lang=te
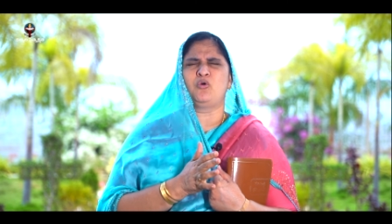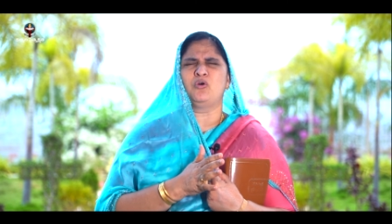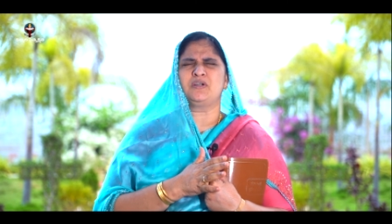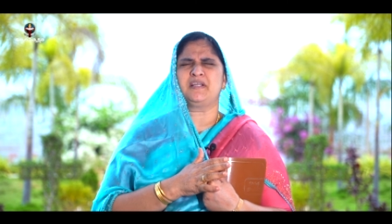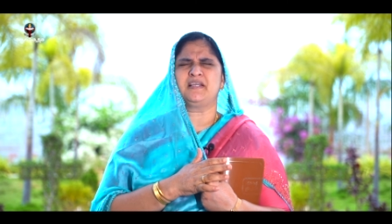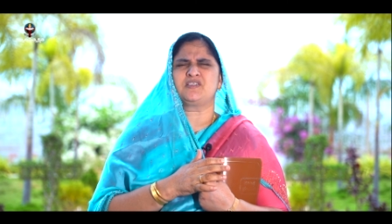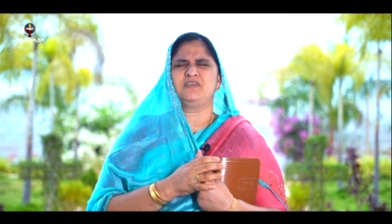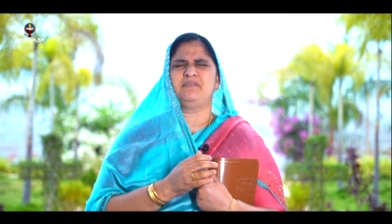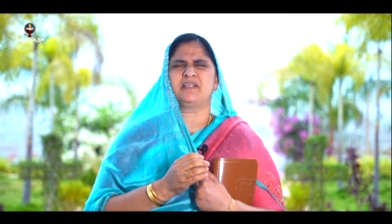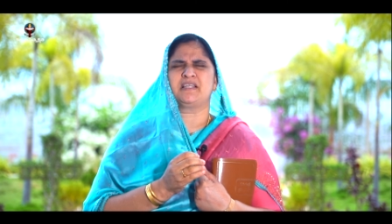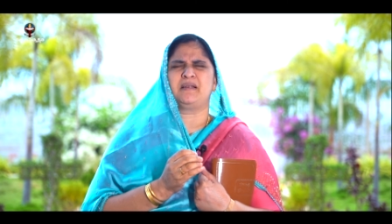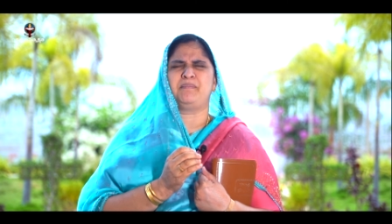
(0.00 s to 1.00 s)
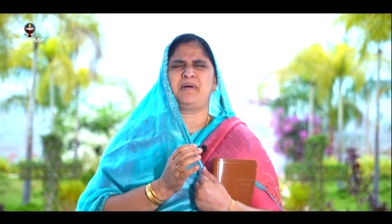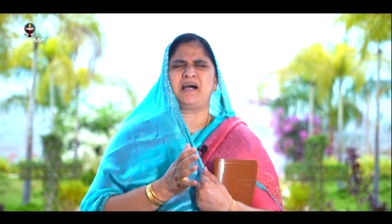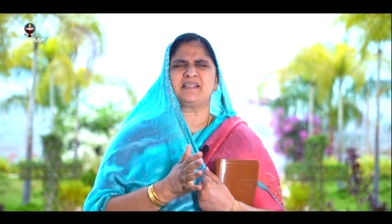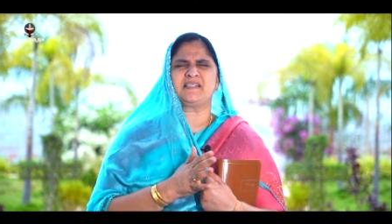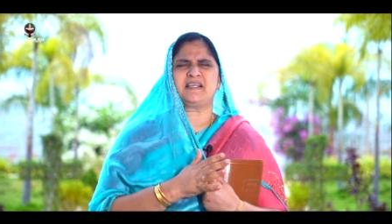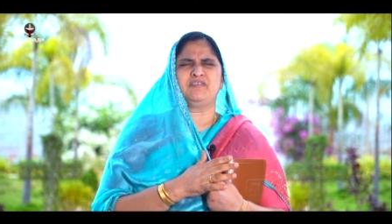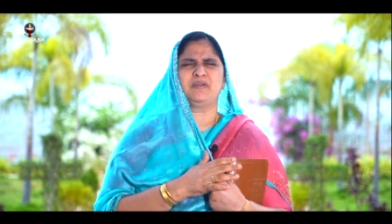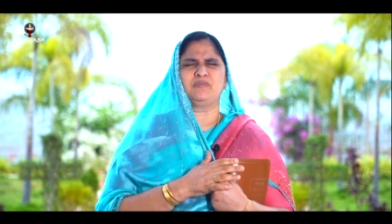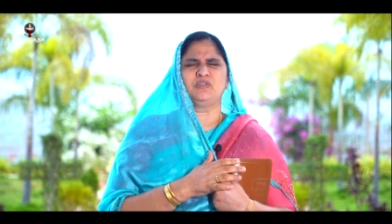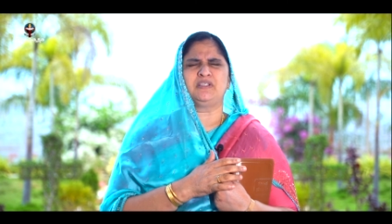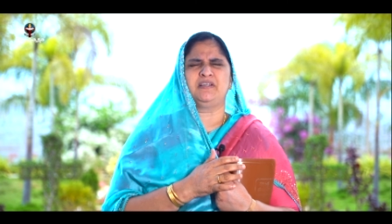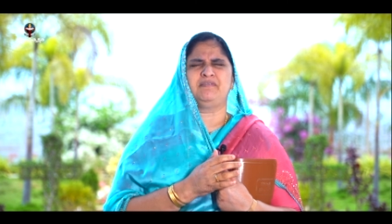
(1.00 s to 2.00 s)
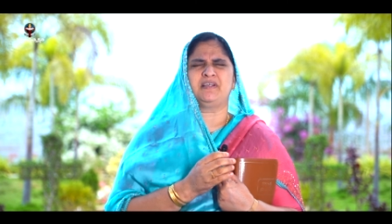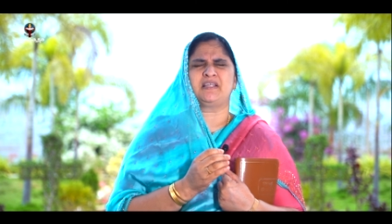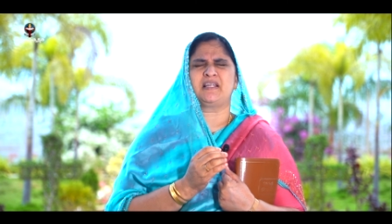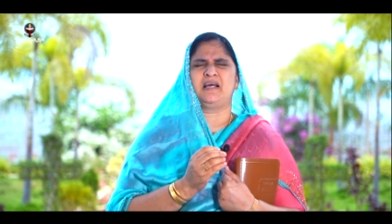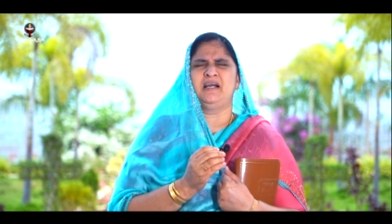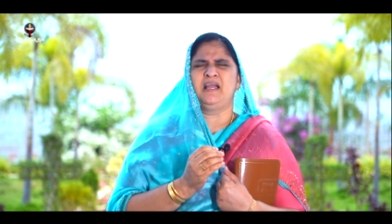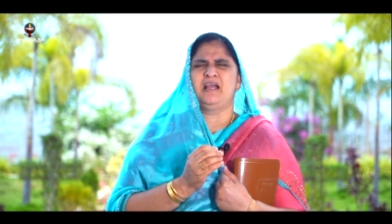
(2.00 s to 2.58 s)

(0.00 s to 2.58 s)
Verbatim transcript: కోర్టు కేసులు విడుదల మానసికమైన ఒత్తిడి విడుదల